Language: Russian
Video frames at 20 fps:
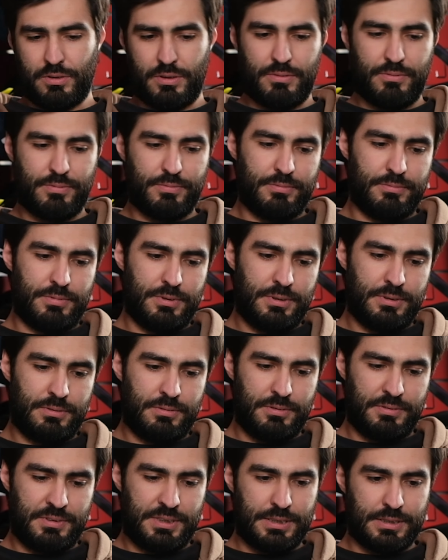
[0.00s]
ну,
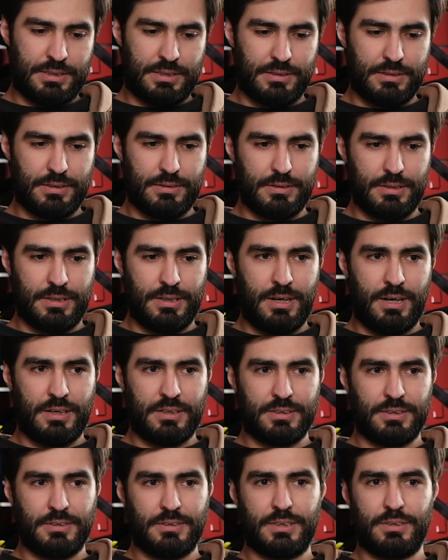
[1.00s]
во всех
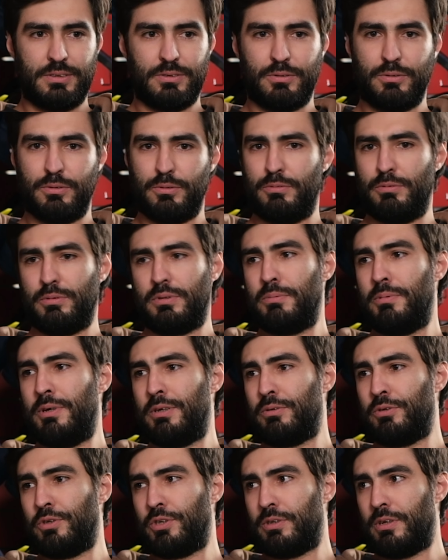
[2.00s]
годах, наверное, у
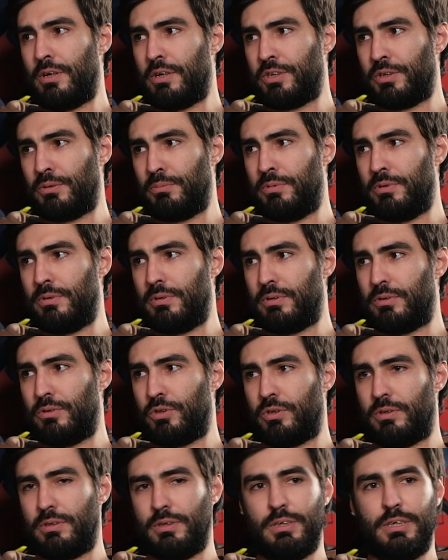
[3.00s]
тебя тоже так же было,
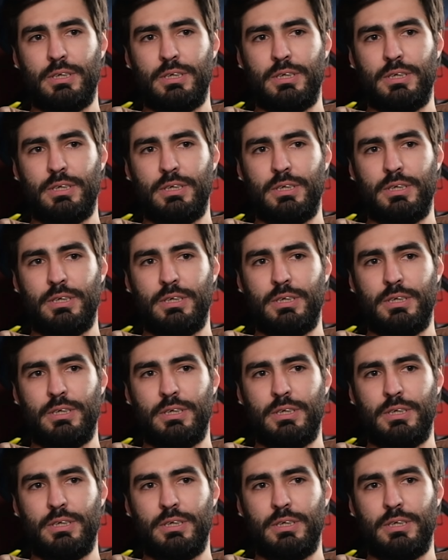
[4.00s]
то, что